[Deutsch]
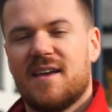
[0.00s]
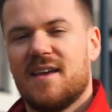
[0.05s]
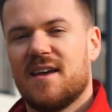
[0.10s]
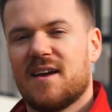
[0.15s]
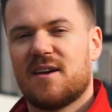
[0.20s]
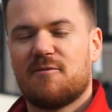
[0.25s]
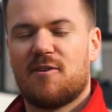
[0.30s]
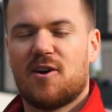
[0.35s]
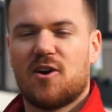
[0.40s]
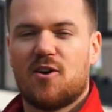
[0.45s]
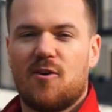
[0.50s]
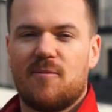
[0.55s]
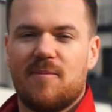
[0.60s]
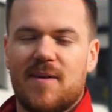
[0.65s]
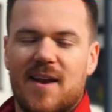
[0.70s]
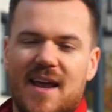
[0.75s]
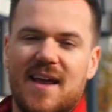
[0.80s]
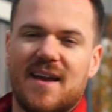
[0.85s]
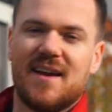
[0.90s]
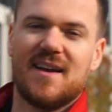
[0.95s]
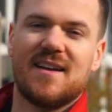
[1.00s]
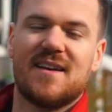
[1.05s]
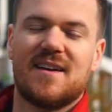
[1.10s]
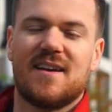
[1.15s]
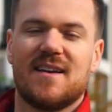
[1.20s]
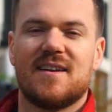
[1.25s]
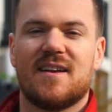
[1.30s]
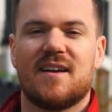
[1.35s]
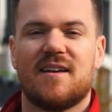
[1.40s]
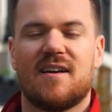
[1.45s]
Irgendwann kommen
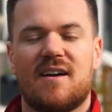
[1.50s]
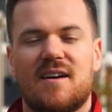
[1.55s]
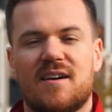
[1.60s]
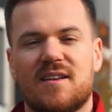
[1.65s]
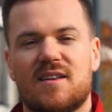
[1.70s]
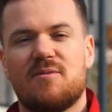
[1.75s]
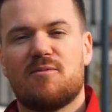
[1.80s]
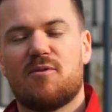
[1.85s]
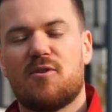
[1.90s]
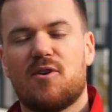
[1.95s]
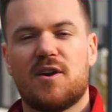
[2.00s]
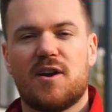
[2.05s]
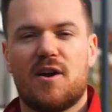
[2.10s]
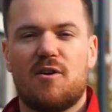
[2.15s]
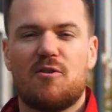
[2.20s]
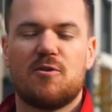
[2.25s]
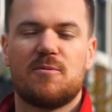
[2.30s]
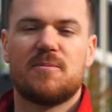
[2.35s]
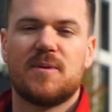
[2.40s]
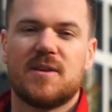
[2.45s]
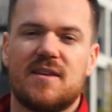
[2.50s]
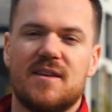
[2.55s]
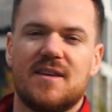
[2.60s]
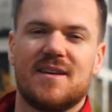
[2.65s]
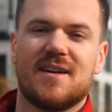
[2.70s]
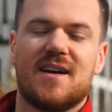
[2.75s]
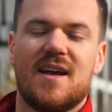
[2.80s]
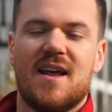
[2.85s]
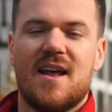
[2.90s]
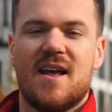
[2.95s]
Enkelkinder nach, die wollen auch mit
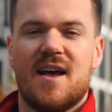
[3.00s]
dir